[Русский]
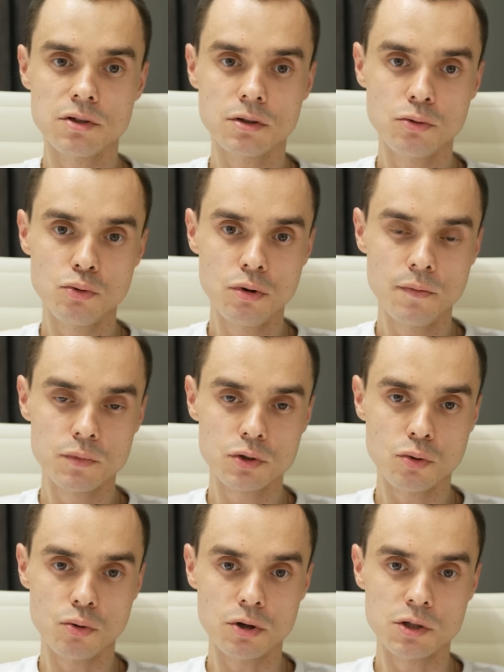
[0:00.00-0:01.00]
200 до
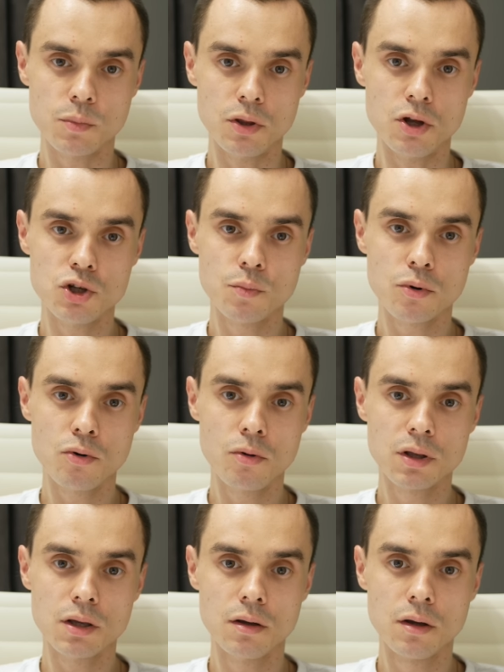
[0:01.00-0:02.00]
скорость подачи
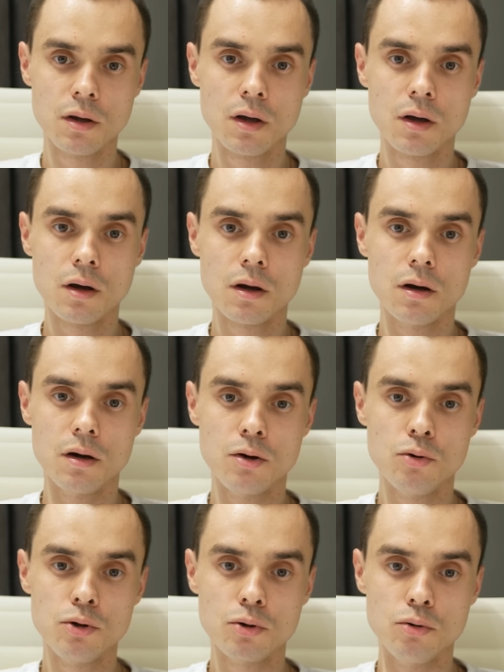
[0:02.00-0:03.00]
проволоки
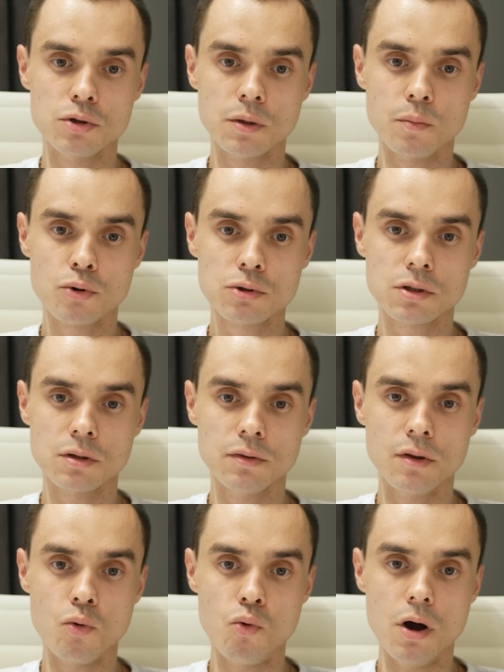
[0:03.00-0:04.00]
регулируется просто
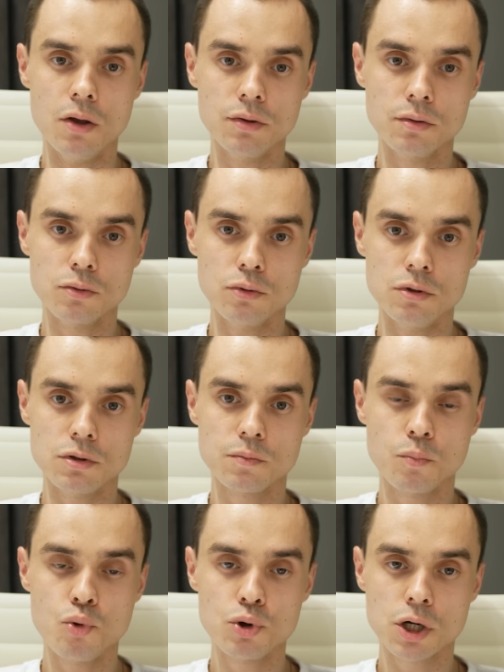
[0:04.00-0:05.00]
наугад, то есть
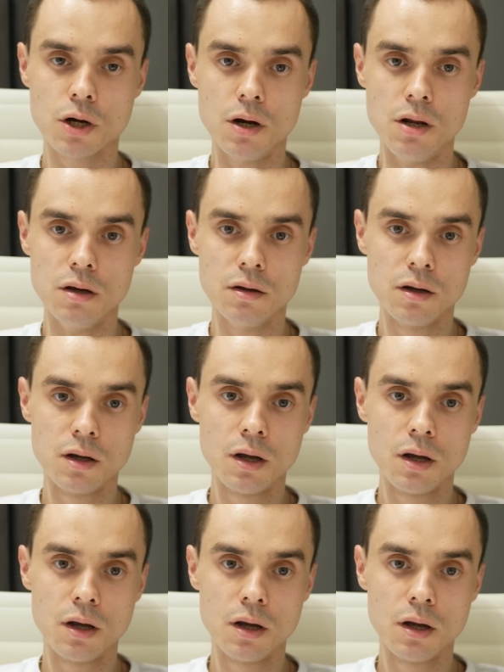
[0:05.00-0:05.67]
по шкале.